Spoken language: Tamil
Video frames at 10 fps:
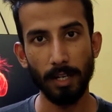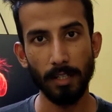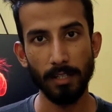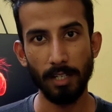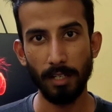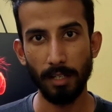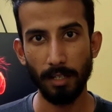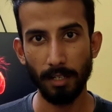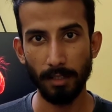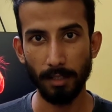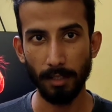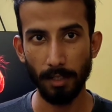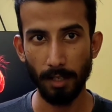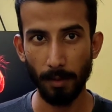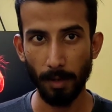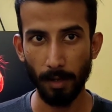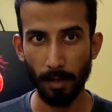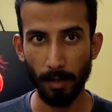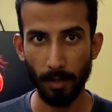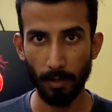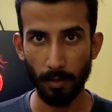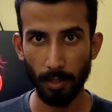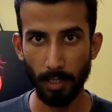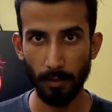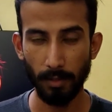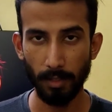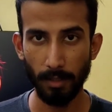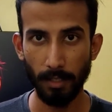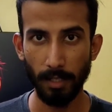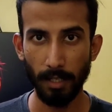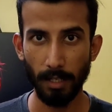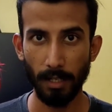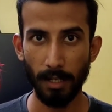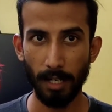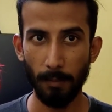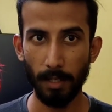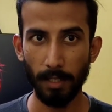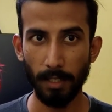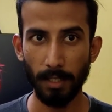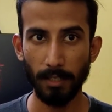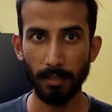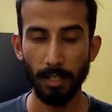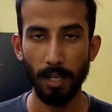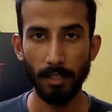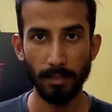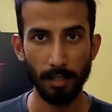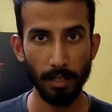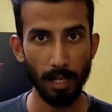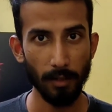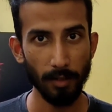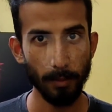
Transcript: அஞ்சலி நடத்துறதுக்கு அங்கே கூட்டத்தை வந்து நீ நீங்களே பார்த்தீங்கன்னா ஸ்க்ரீனில்